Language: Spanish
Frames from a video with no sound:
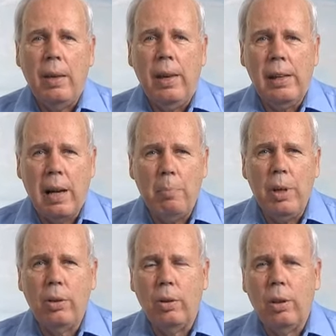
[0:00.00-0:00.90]
El
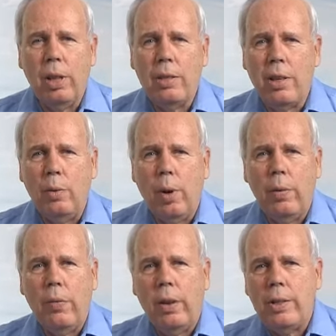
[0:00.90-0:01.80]
capítulo
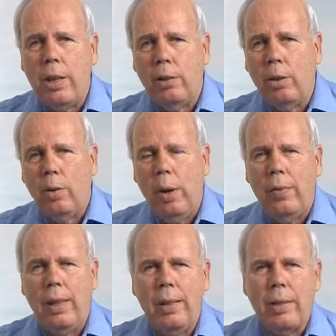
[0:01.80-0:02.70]
19, versículo
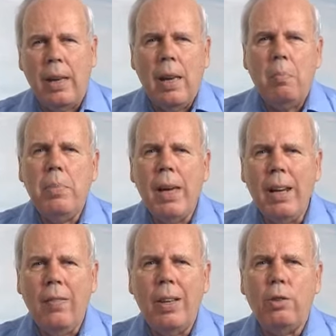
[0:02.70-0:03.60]
9 dice,
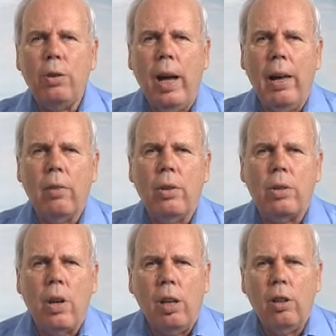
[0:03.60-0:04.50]

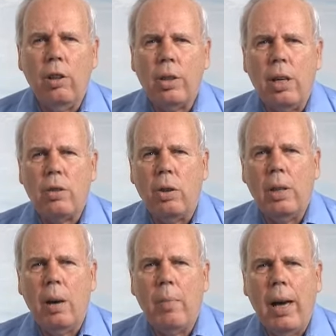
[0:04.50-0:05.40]
Bienaventurados los que son
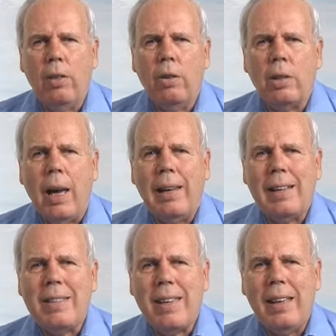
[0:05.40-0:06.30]
llamados a la
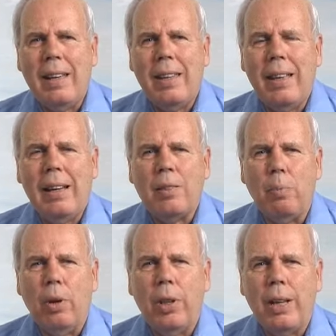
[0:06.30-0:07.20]
cena de las
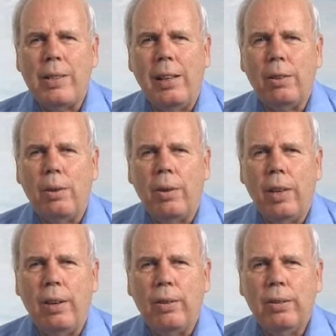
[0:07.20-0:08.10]
bodas del
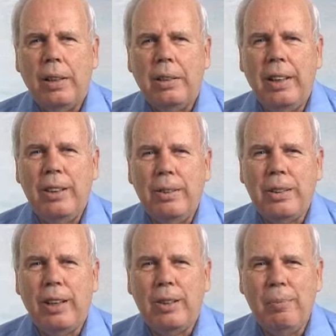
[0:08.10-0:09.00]
Cordero. ¿Te
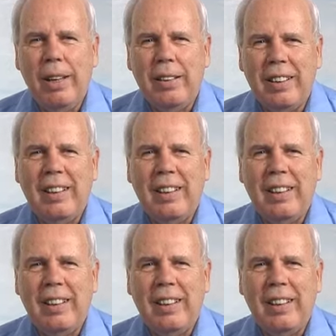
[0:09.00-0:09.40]
gusta comer?